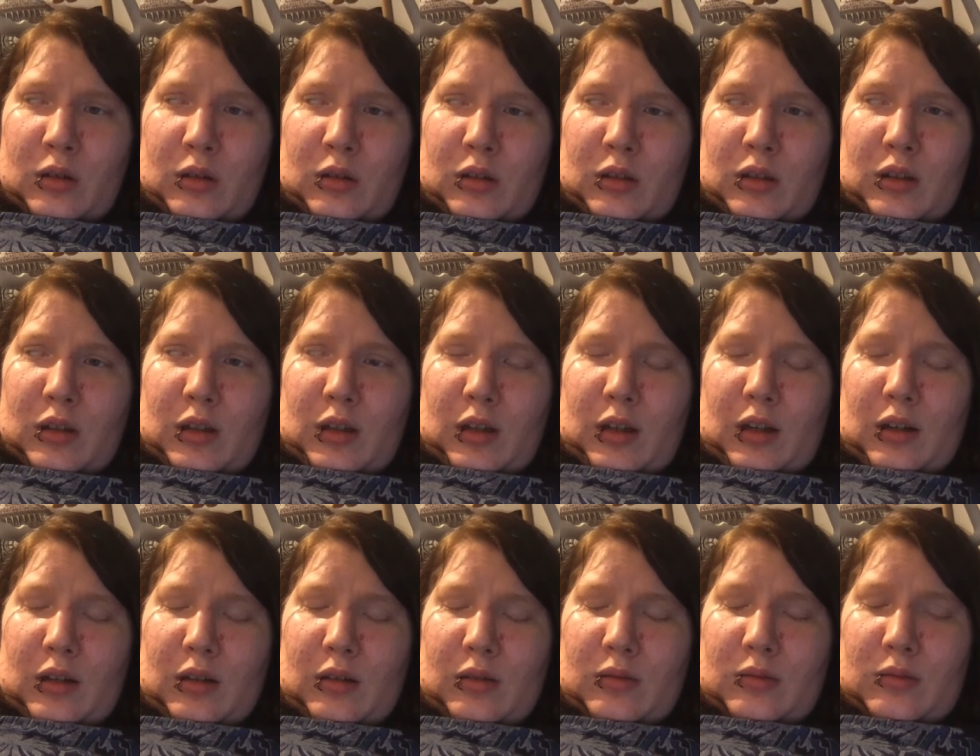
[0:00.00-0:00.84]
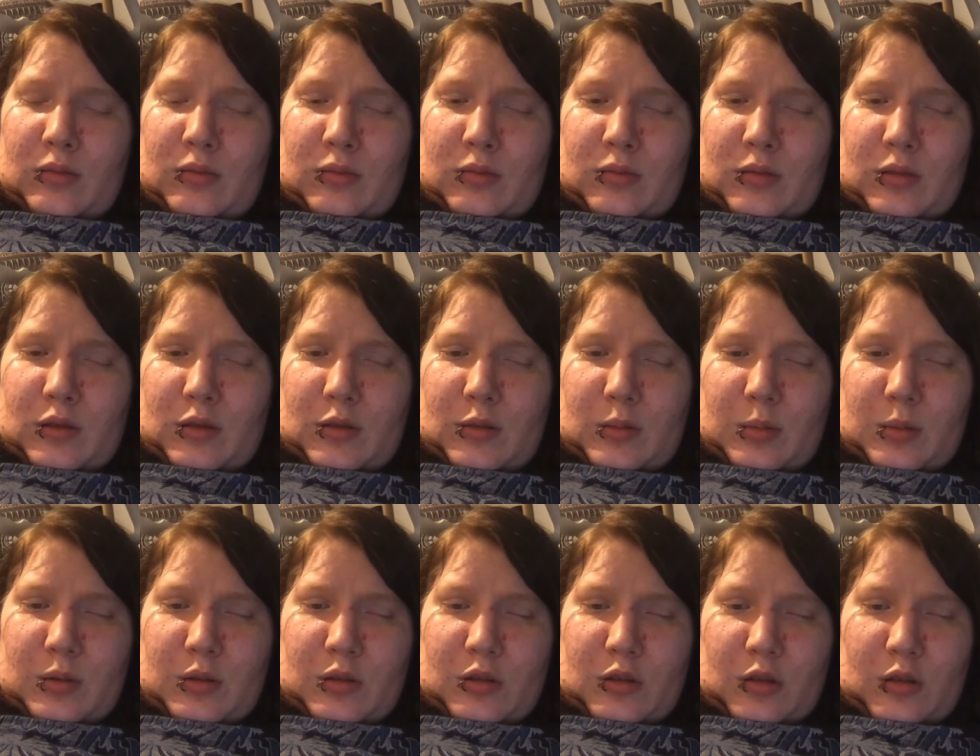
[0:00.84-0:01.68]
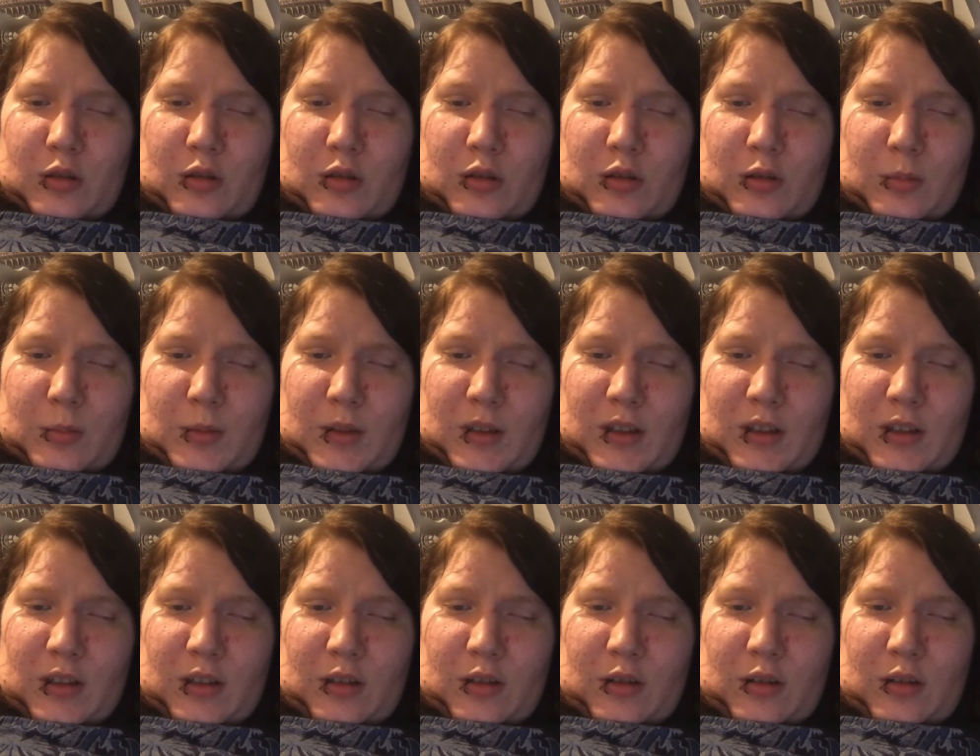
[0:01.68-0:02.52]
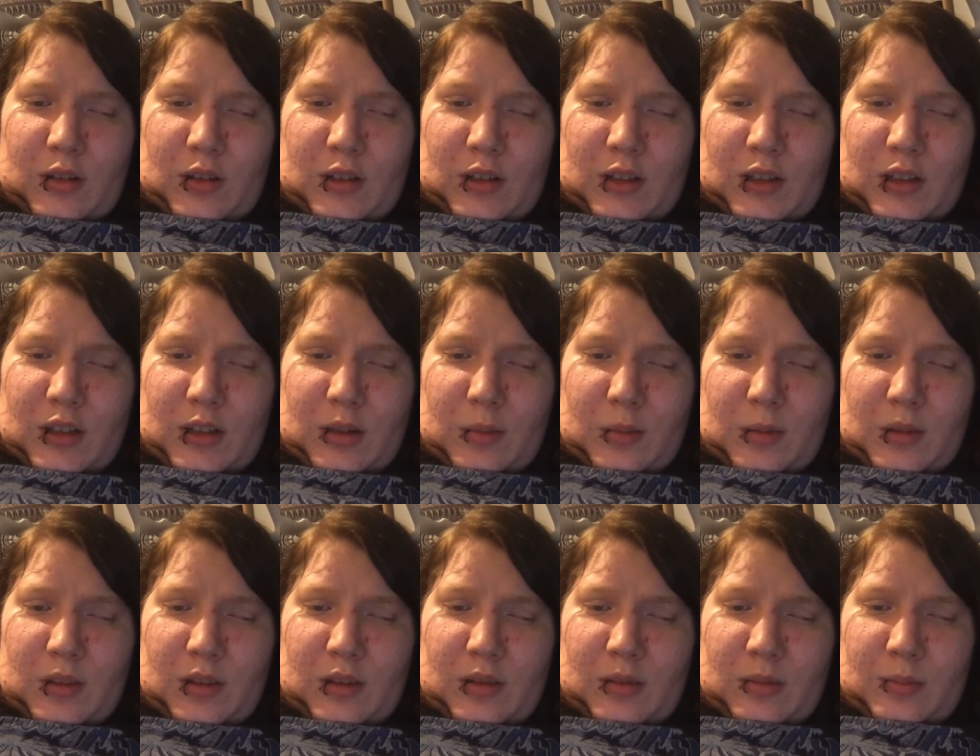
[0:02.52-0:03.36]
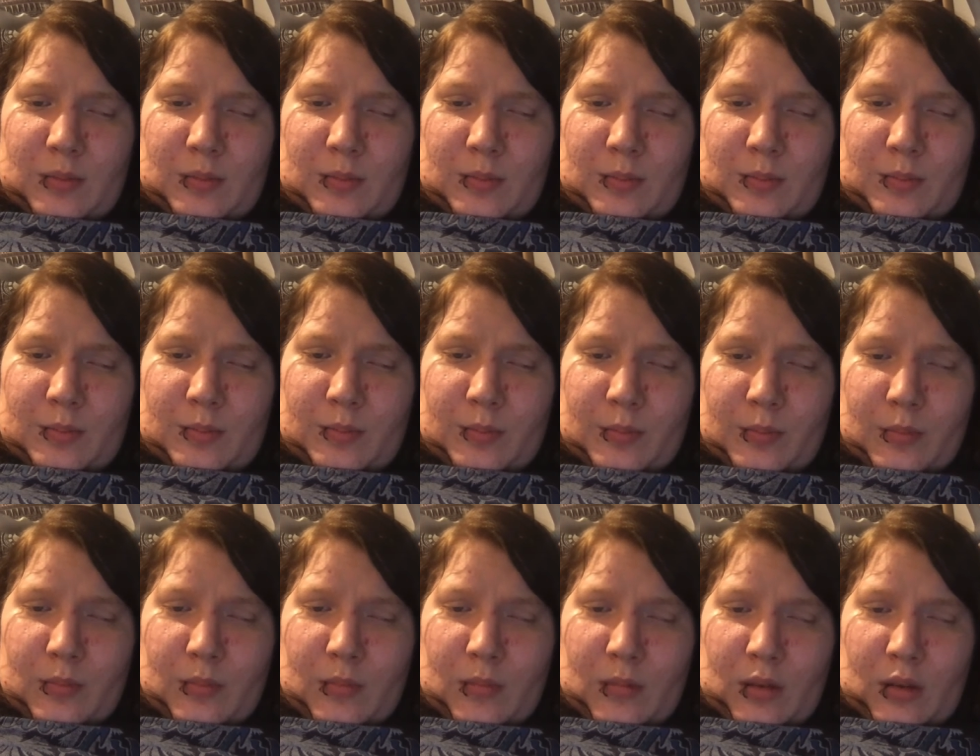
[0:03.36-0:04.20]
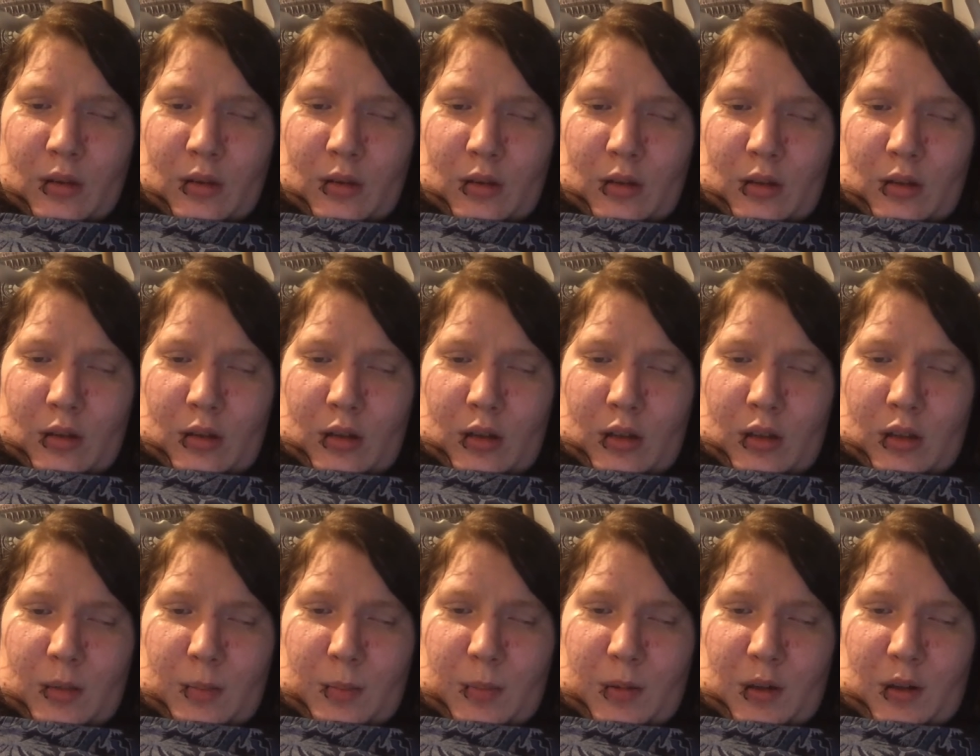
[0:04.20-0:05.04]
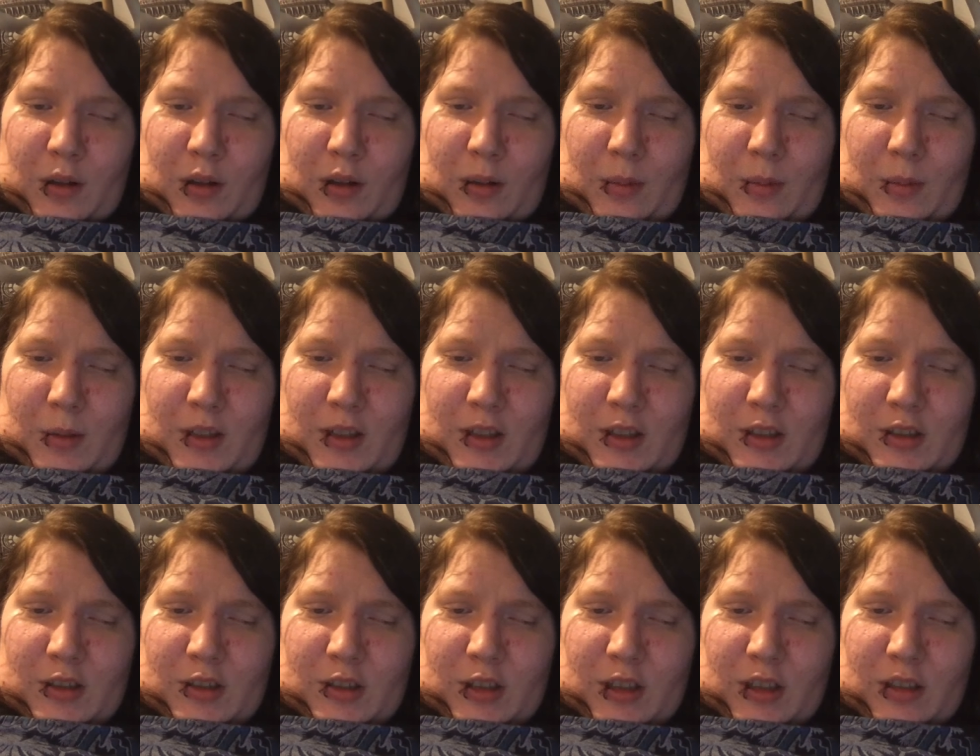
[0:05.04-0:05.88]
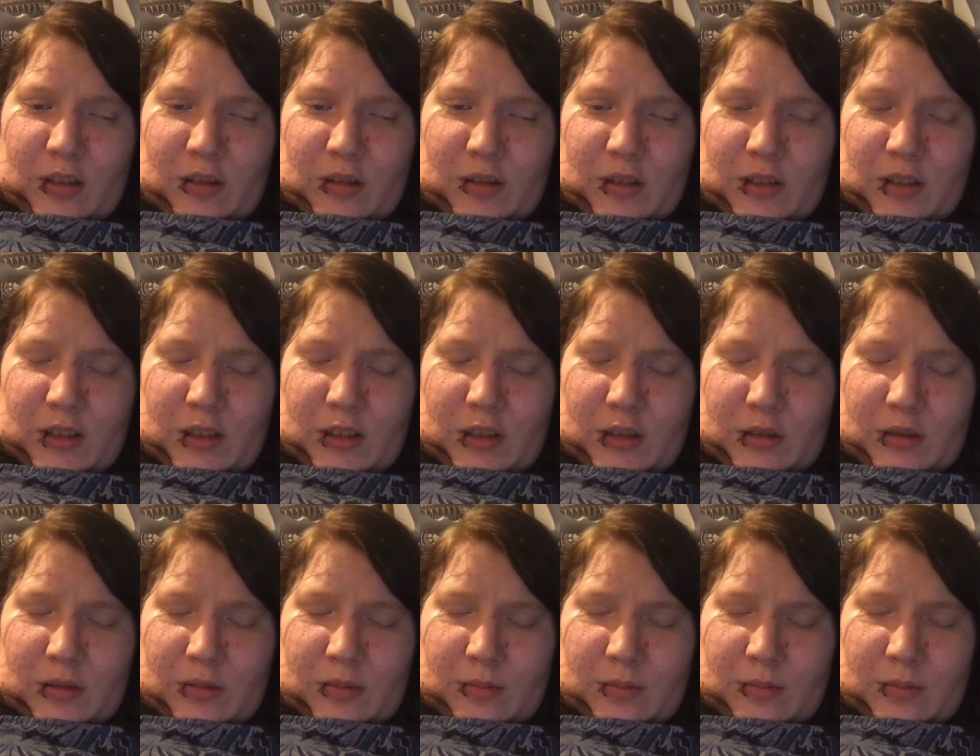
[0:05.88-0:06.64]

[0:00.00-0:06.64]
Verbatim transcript: ja, es wird schon nochmal traurig, aber ich bereue meine Entscheidung nicht.